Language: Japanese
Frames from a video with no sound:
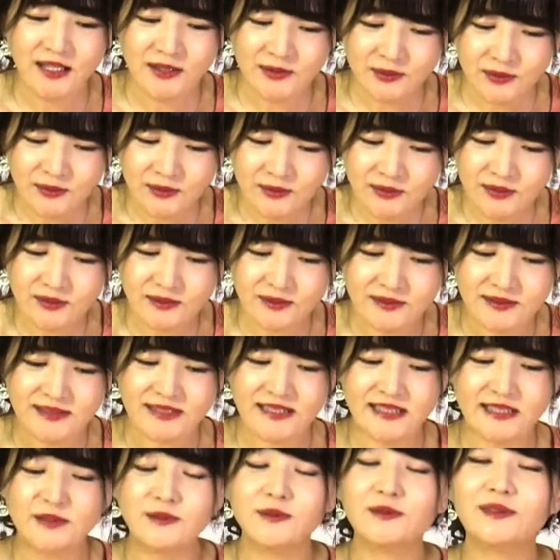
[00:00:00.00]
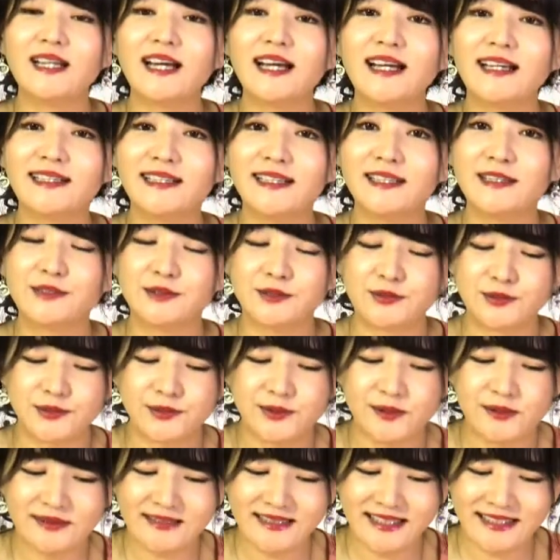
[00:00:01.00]
どんどん血の流れる不
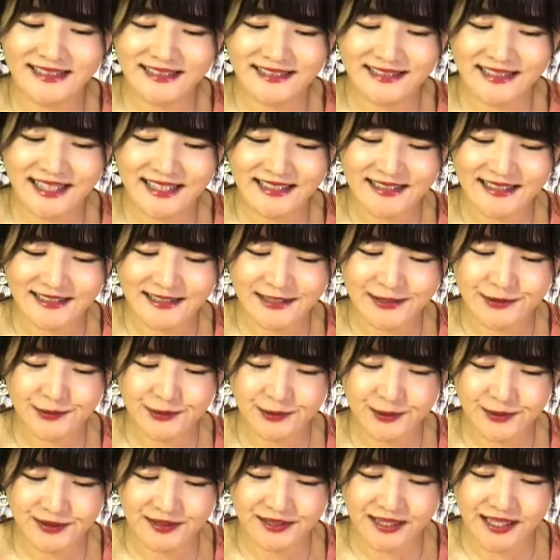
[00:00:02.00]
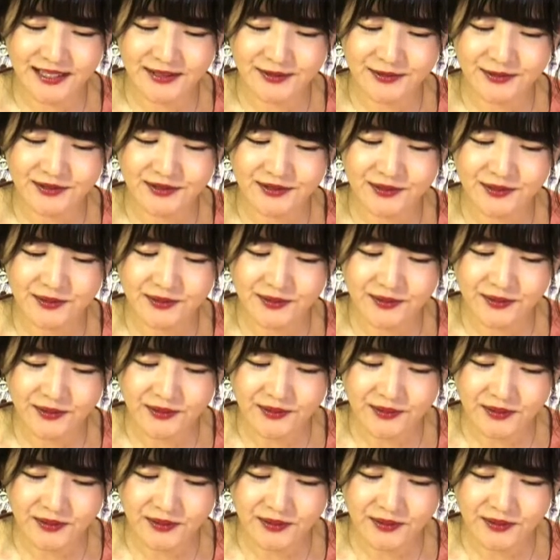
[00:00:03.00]
穏な時代にシフトしていく状